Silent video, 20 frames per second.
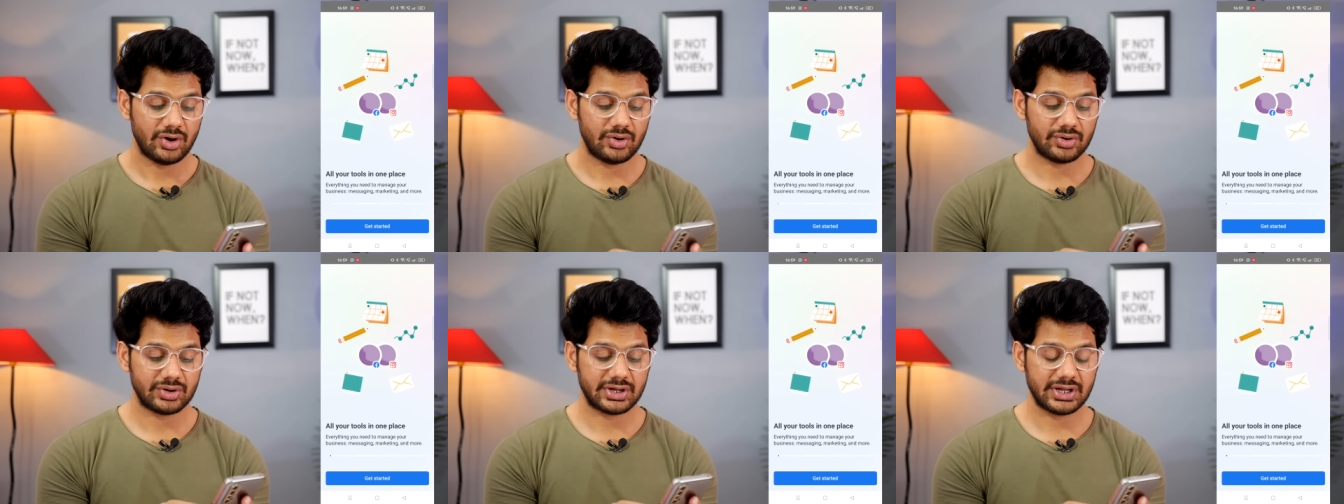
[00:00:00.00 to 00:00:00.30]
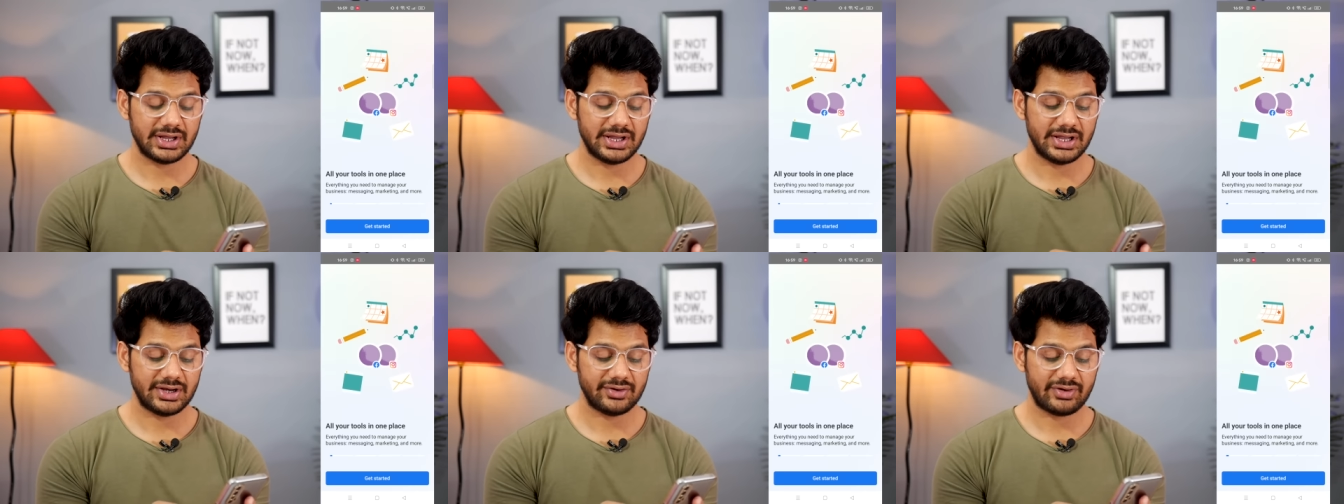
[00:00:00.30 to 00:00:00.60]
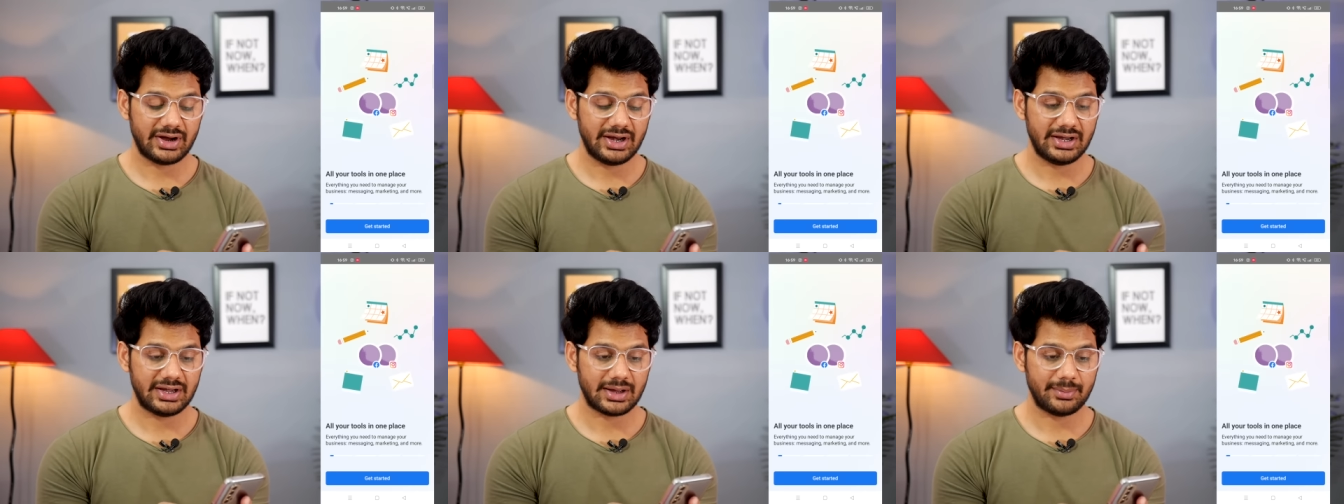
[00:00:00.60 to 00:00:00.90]
ओके
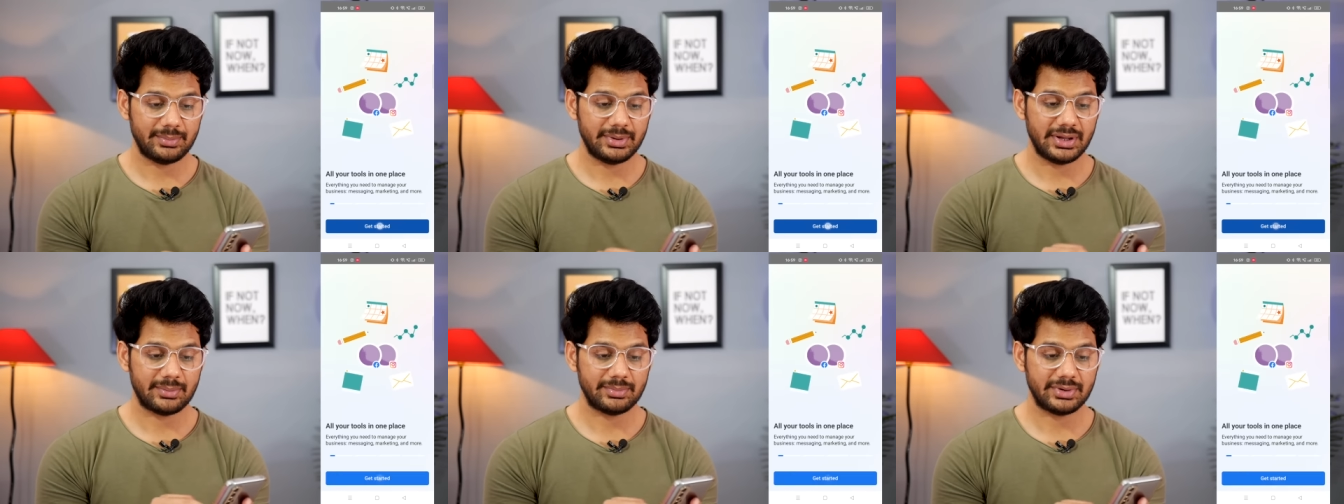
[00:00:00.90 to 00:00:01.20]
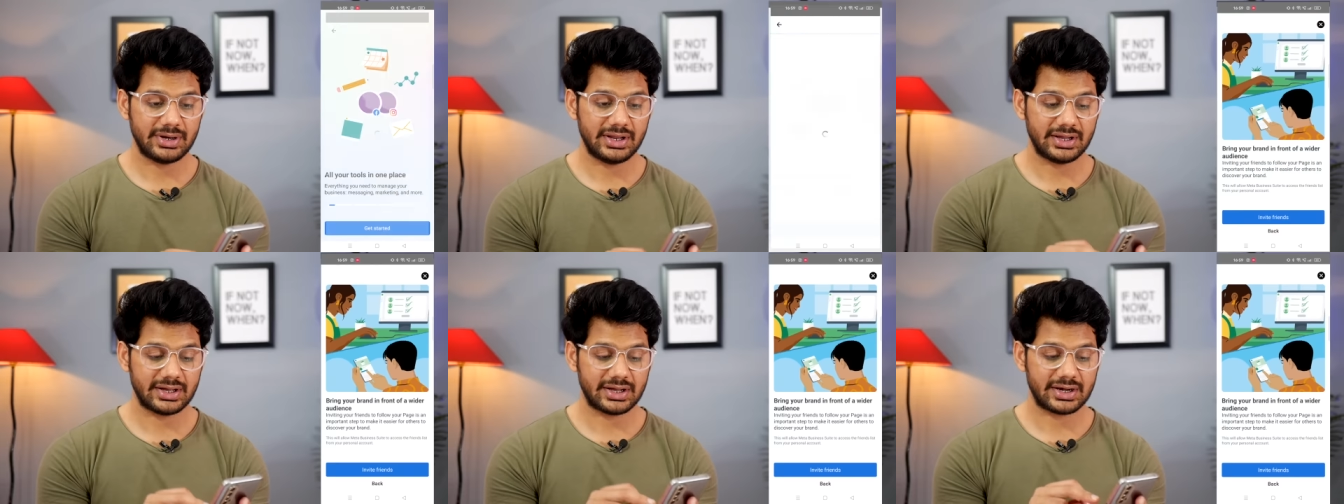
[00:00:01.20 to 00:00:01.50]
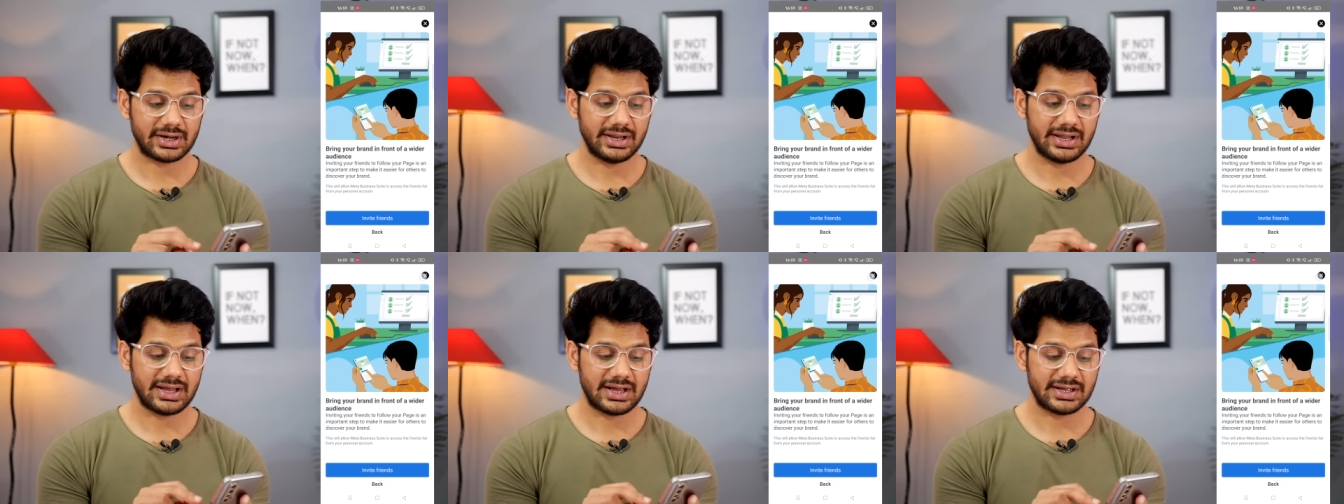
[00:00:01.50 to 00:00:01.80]
इनवाइट अभी हम नहीं
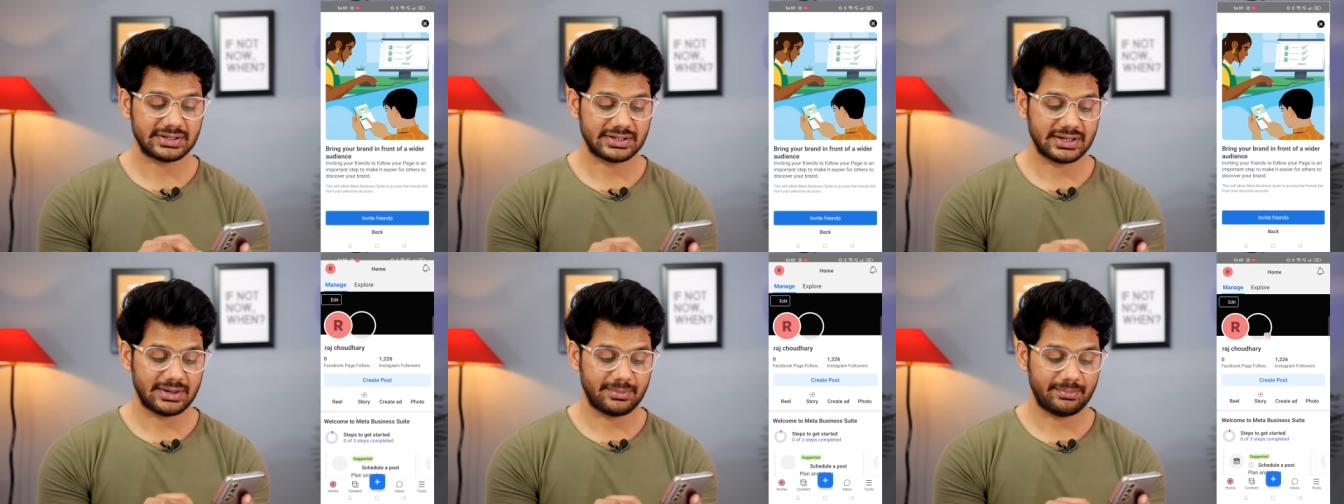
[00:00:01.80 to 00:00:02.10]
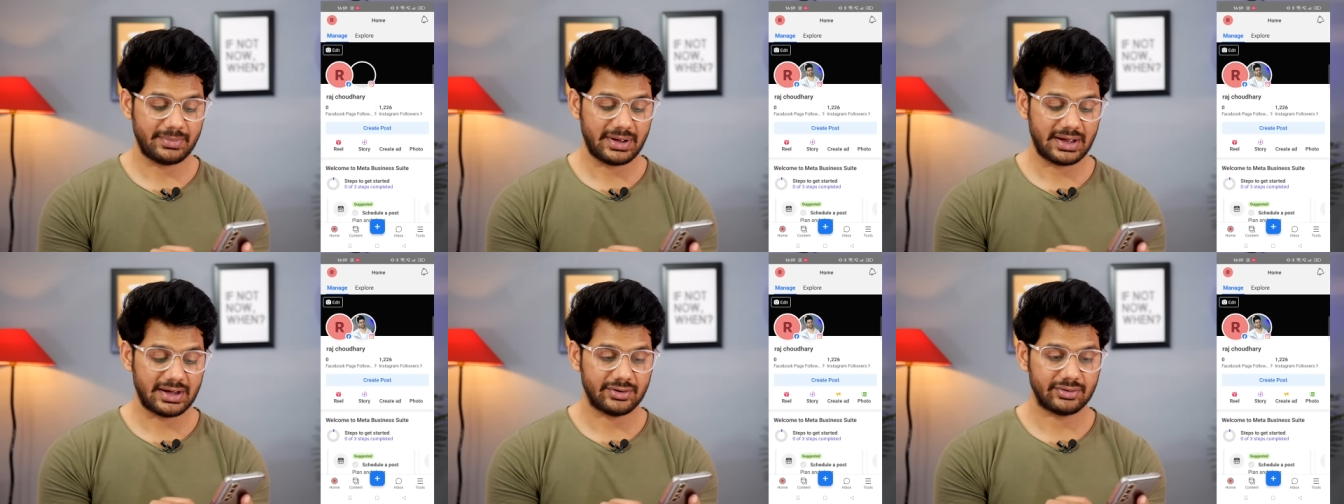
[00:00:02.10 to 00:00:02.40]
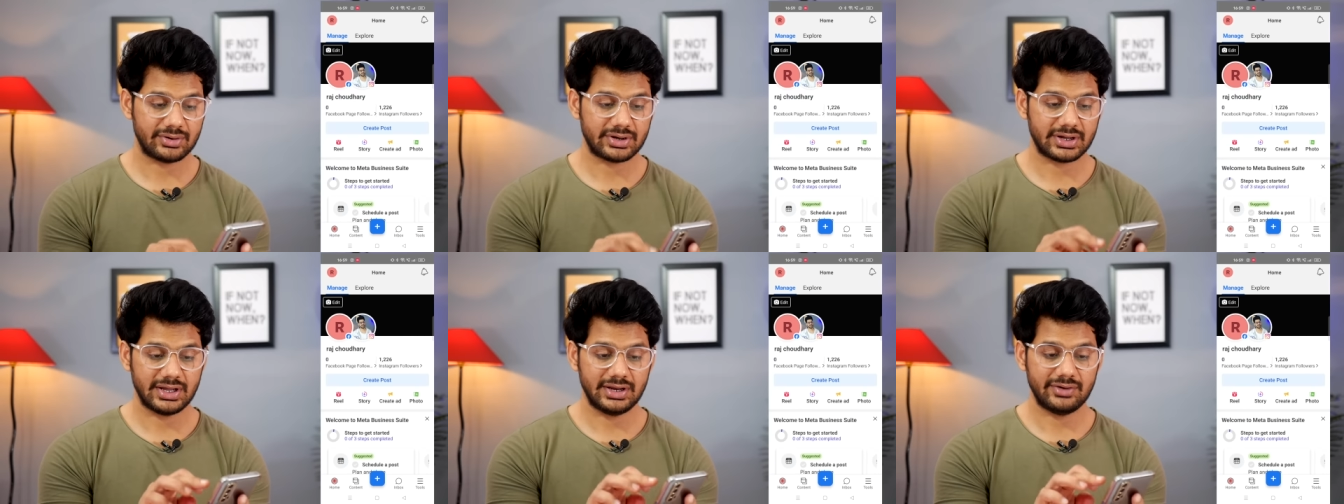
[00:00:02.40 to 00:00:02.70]
कर रहे यहाँ से हम
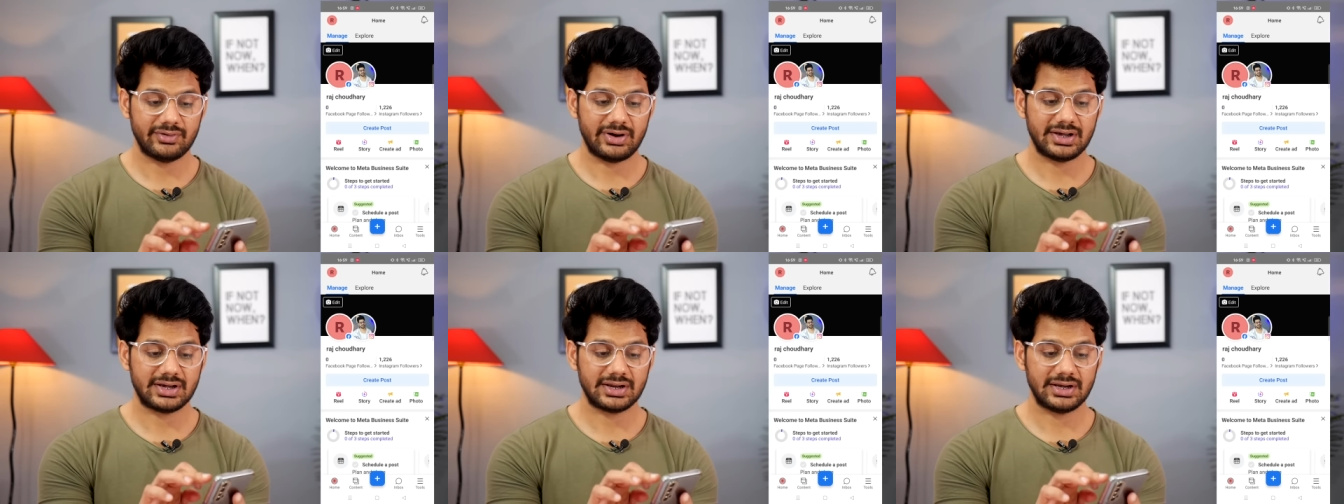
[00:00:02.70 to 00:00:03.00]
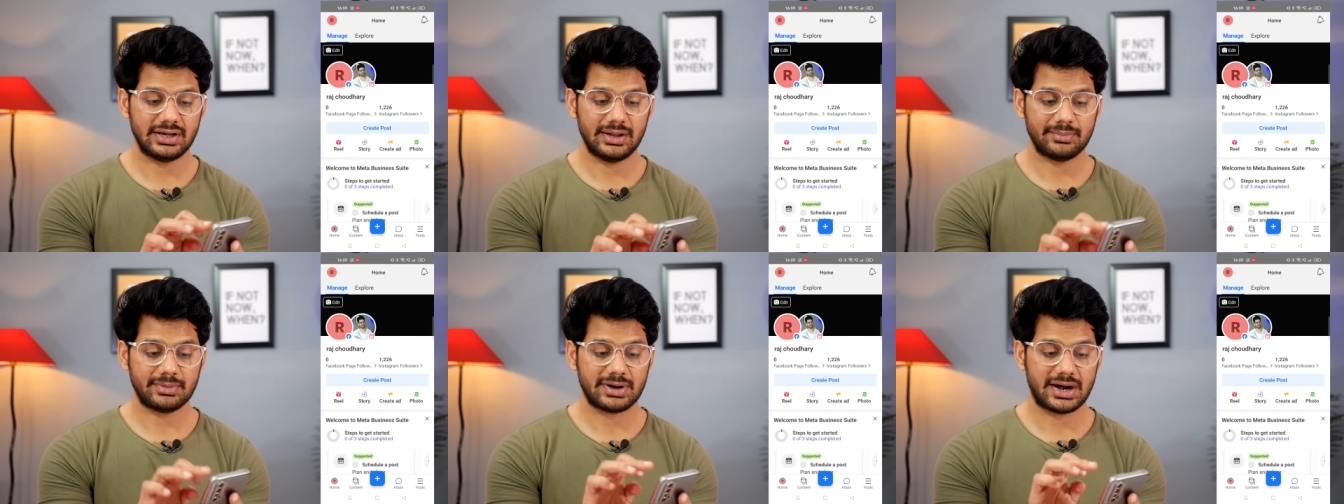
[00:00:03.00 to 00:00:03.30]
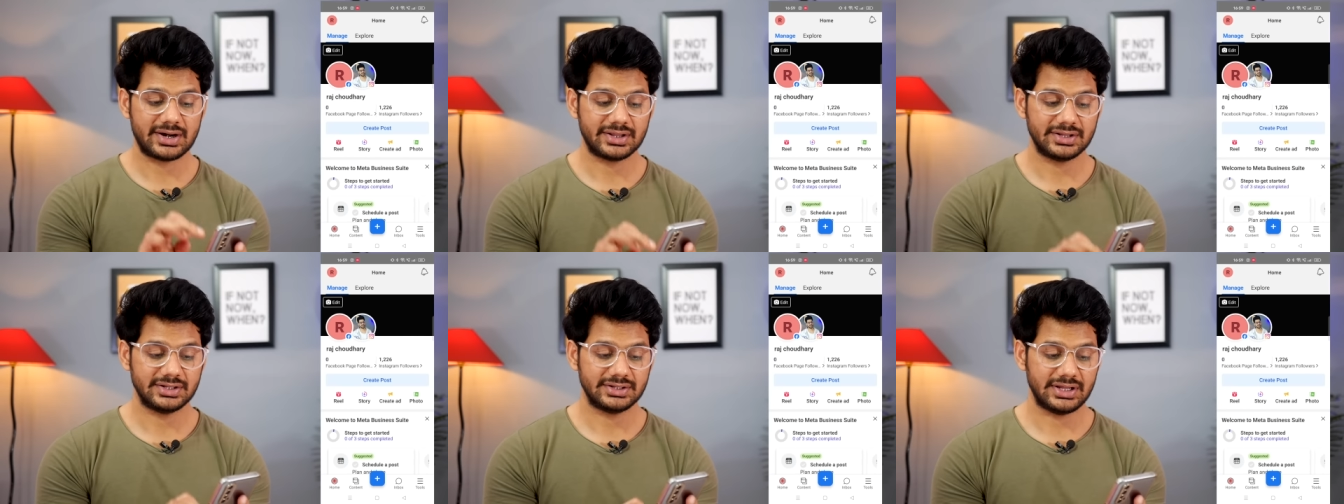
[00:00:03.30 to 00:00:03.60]
ओके इनवाइट के लिए हम
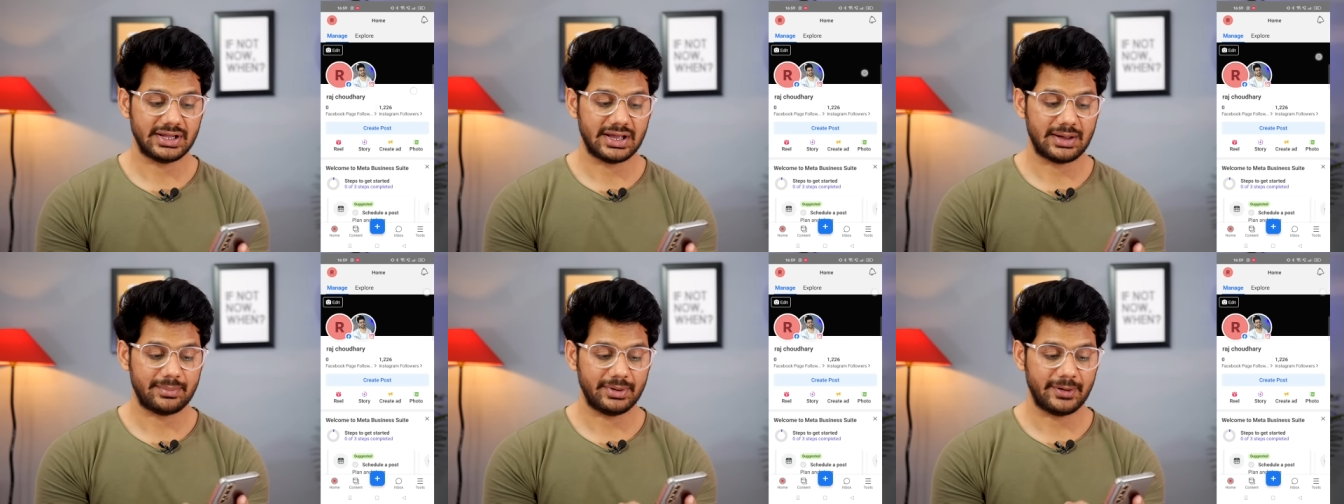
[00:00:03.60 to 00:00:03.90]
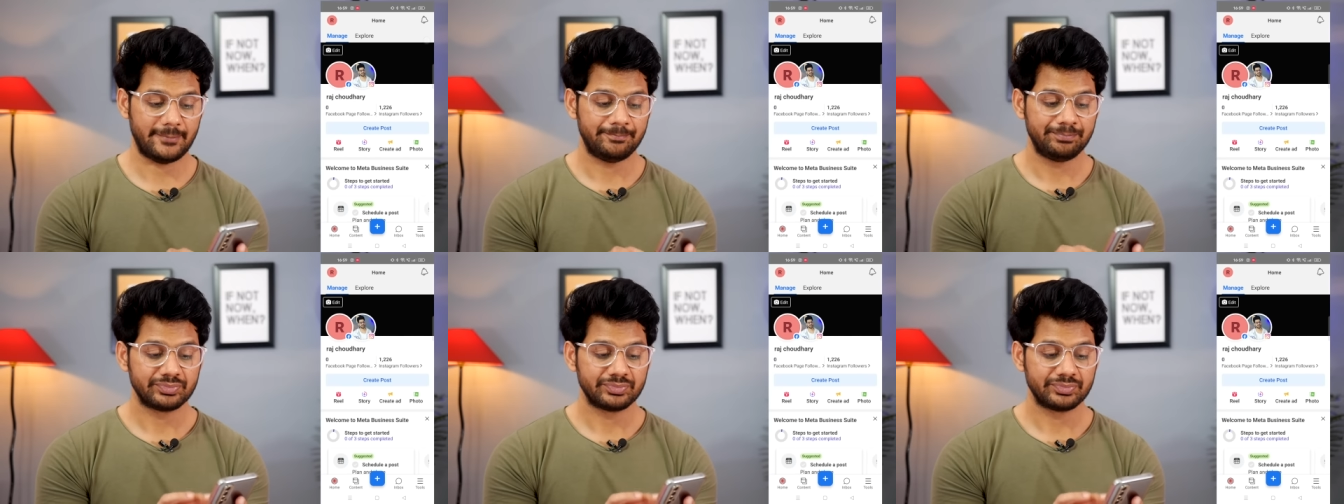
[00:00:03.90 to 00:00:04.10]
काट देते हैं यहाँ पे